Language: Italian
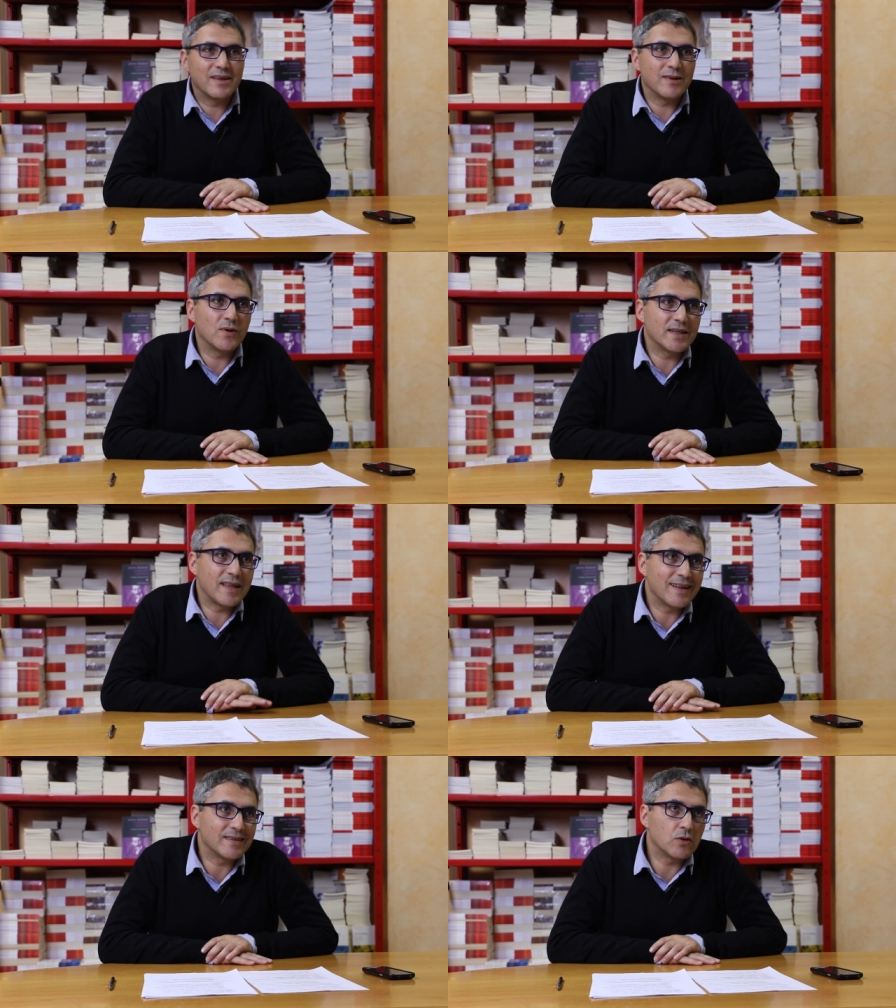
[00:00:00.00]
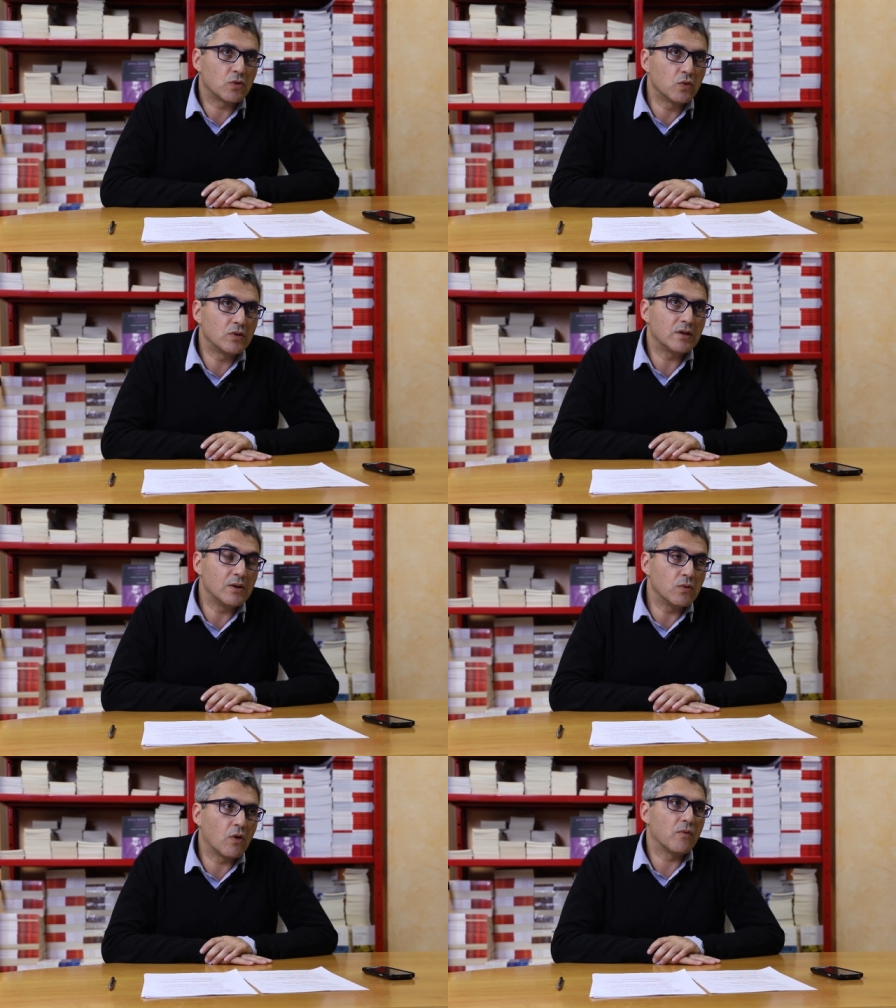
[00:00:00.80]
riguardante
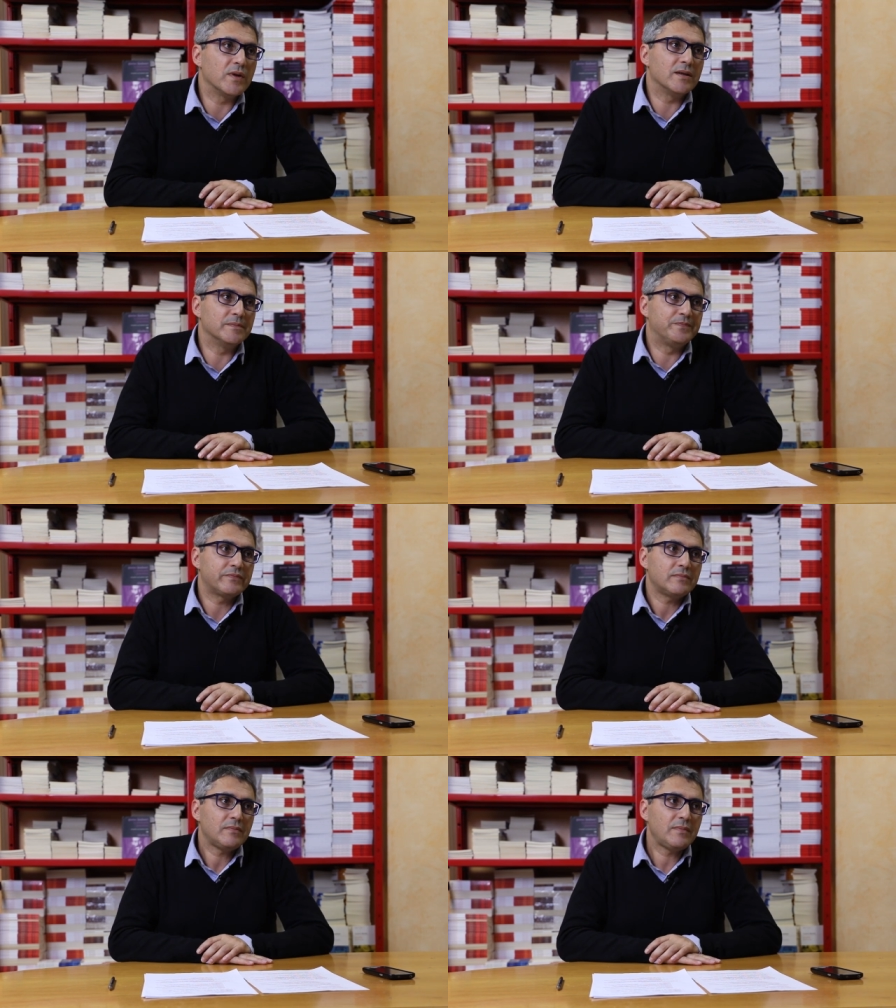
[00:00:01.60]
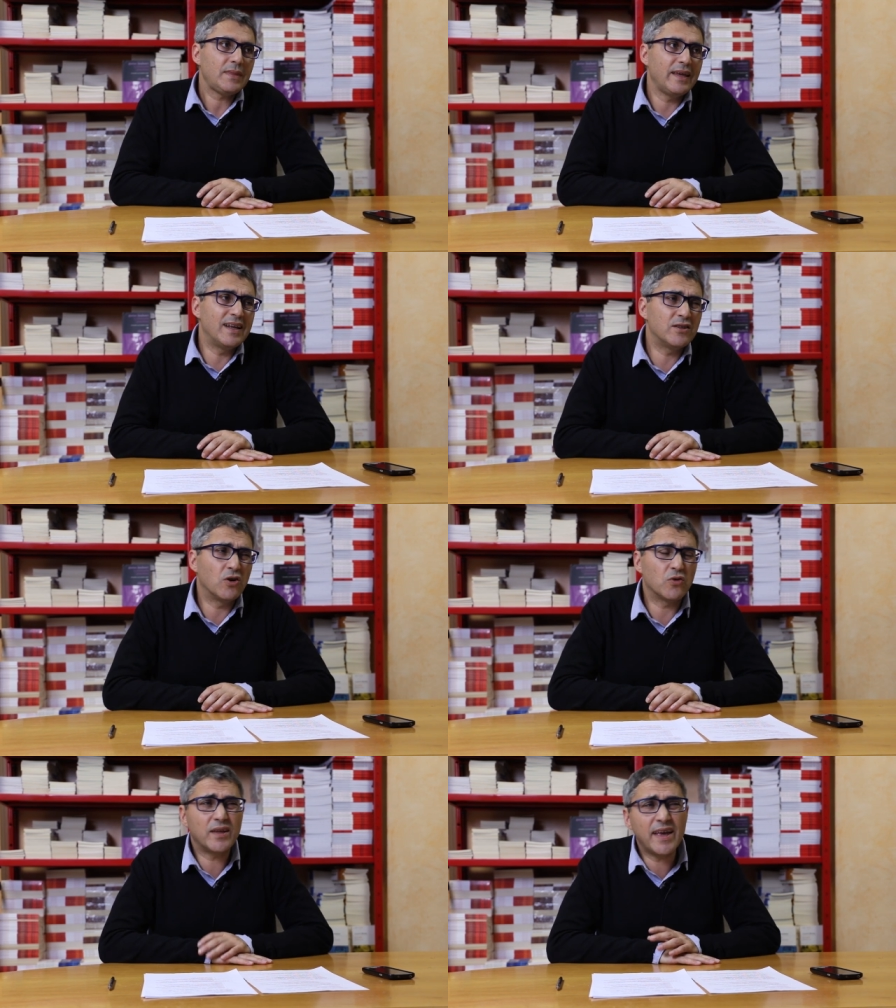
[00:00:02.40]
tutti gli uomini e le
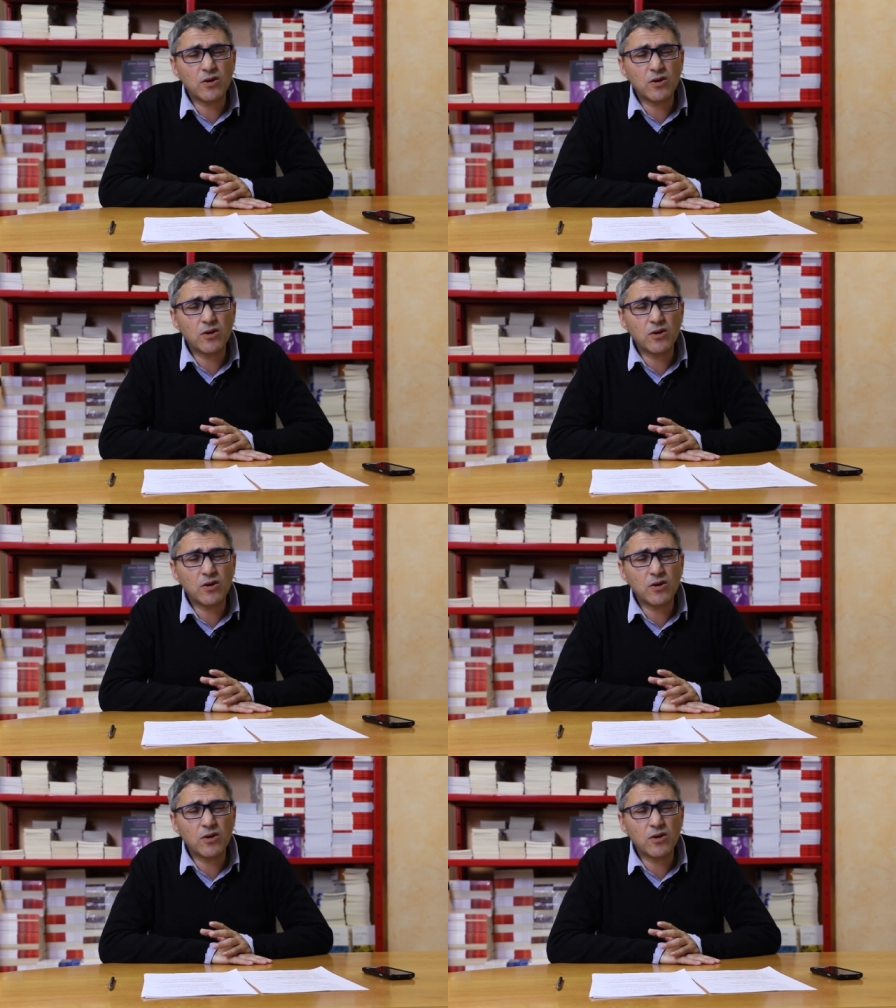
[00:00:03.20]
donne.